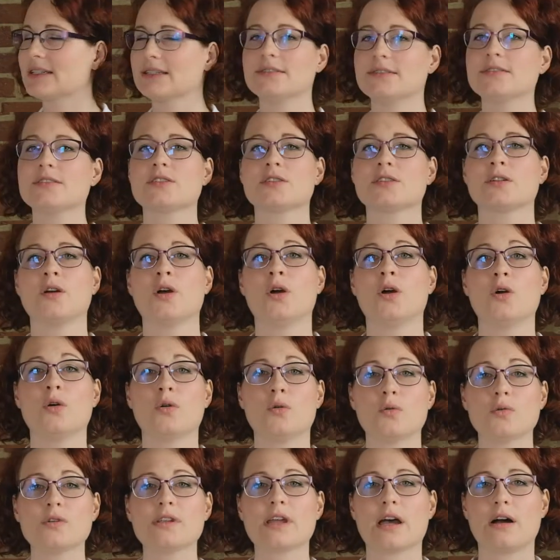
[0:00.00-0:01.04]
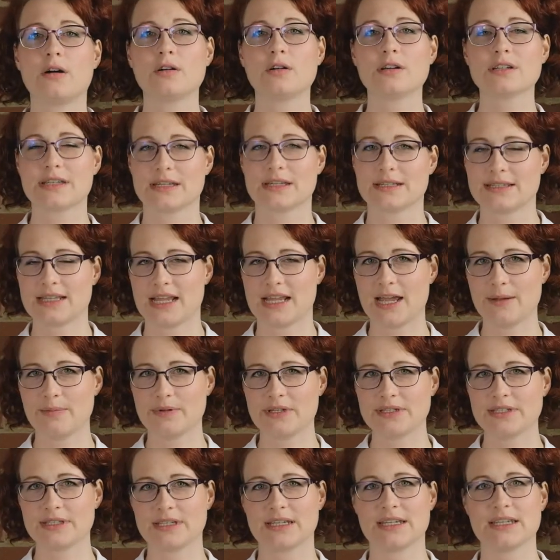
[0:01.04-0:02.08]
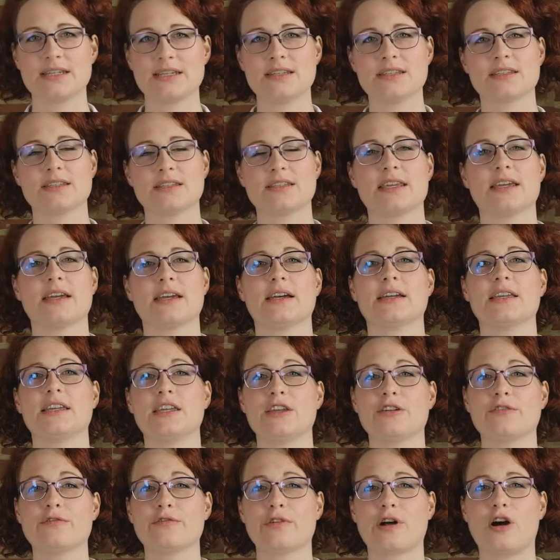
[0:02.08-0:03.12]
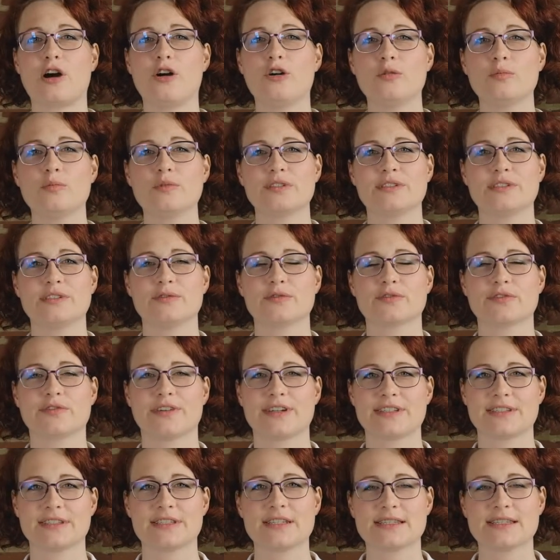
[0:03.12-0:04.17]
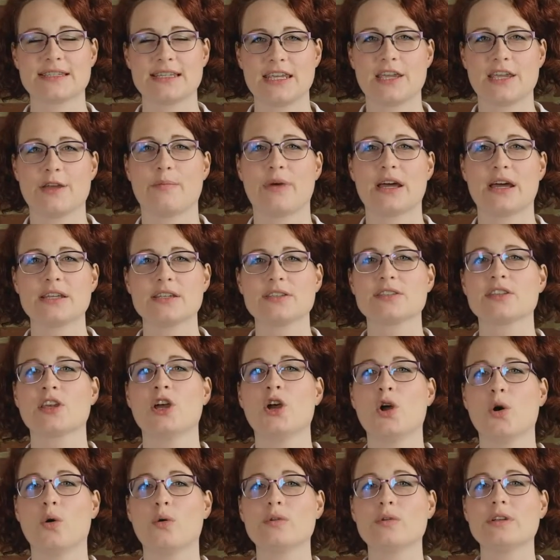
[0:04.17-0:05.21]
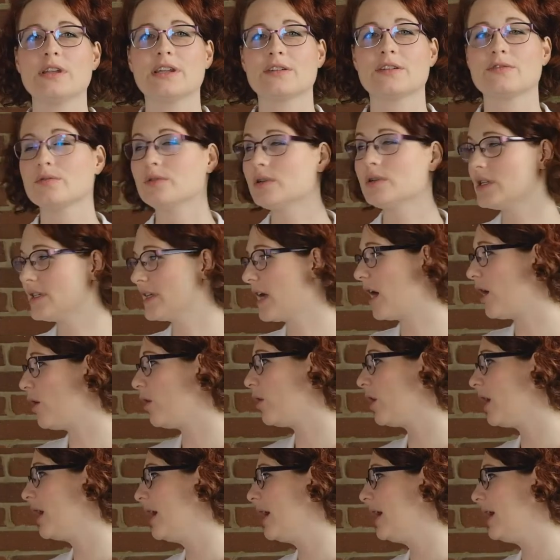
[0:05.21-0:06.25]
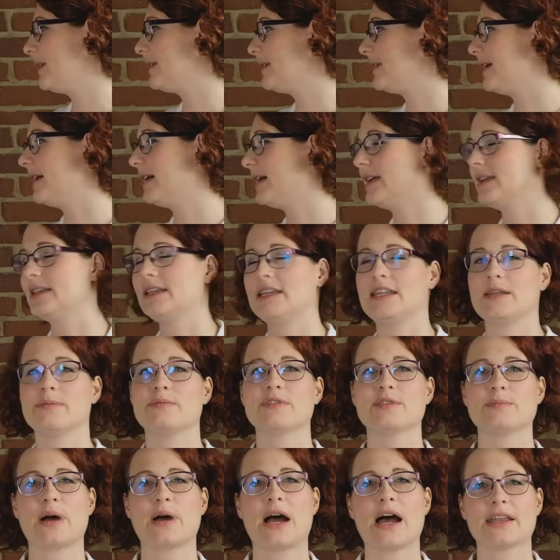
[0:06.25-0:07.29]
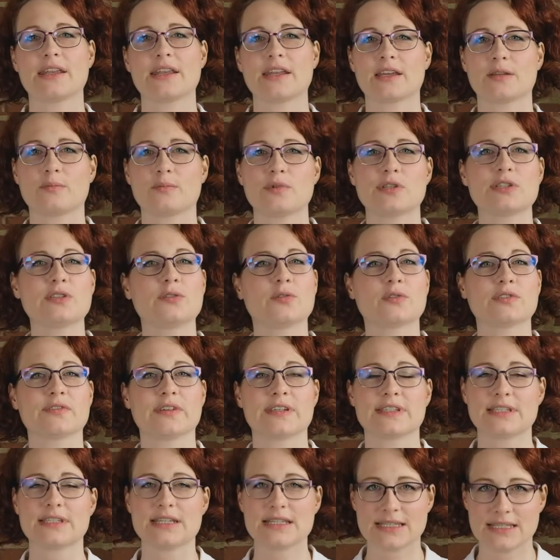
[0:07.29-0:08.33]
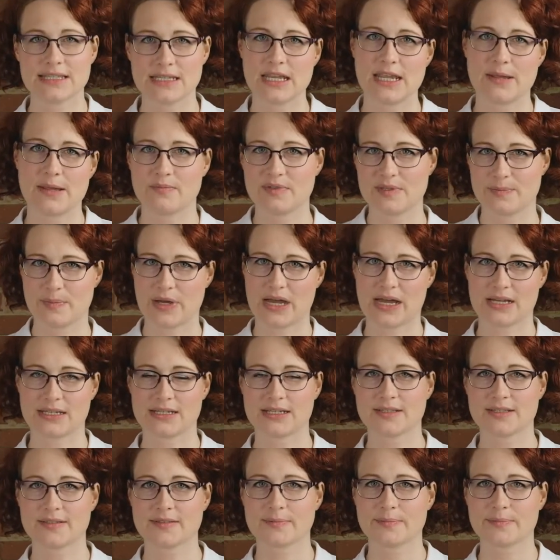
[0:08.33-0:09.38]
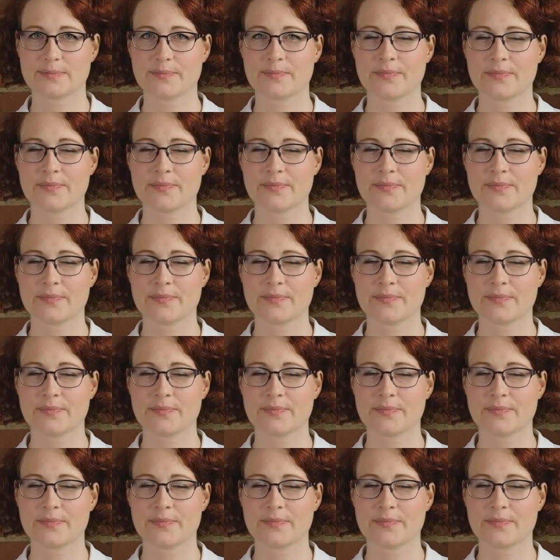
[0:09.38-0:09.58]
Kind und auch das leibliche Kind der Ehefrau bzw. des Ehemannes und natürlich auch der Lebenspartnerin bzw. des Lebenspartners.